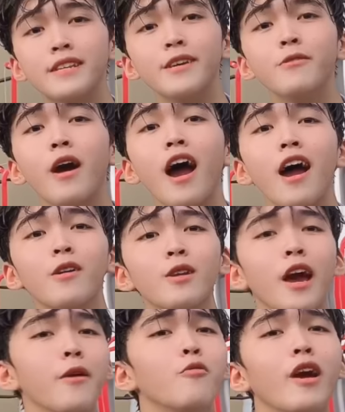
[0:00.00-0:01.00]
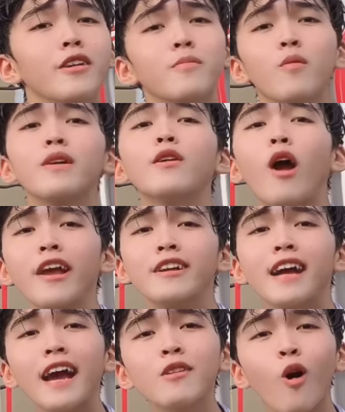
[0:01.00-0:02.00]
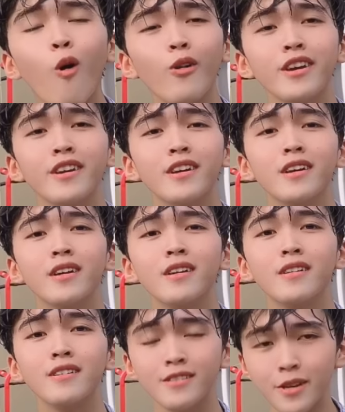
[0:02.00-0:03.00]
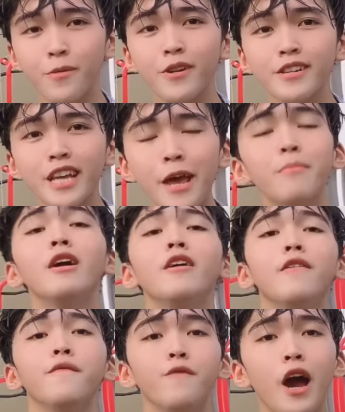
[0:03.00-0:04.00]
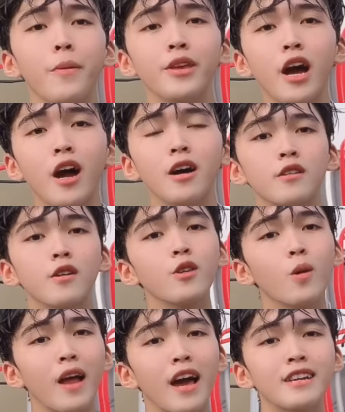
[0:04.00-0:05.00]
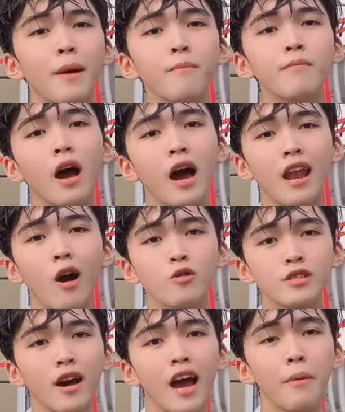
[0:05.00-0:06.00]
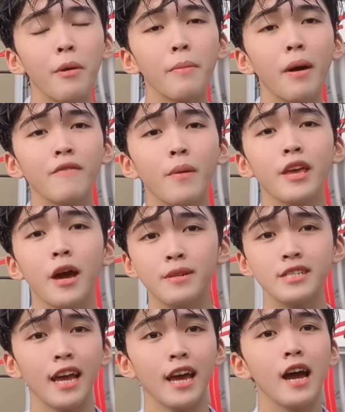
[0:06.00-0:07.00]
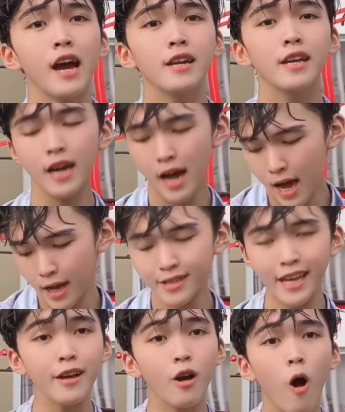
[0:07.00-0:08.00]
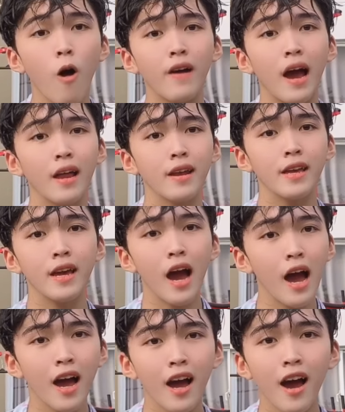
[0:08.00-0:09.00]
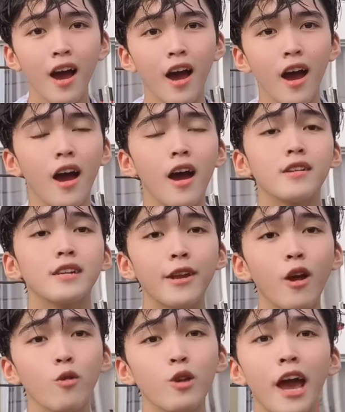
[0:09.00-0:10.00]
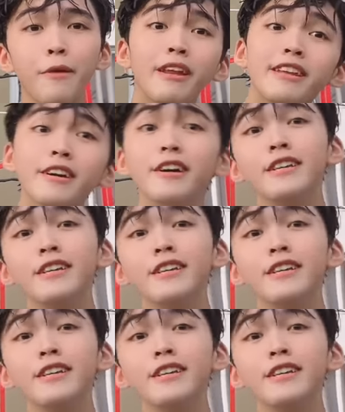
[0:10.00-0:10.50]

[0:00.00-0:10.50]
chỉ uh, có thể quay được một cái đoạn ngắn thôi cho mọi người xem và bây giờ nói chung là tắm uh, lâu sợ hai bé bị bệnh rồi bây giờ mình sẽ uh, đi uh, sấy khô và đi uh, thay đồ cho hai bé đi chơi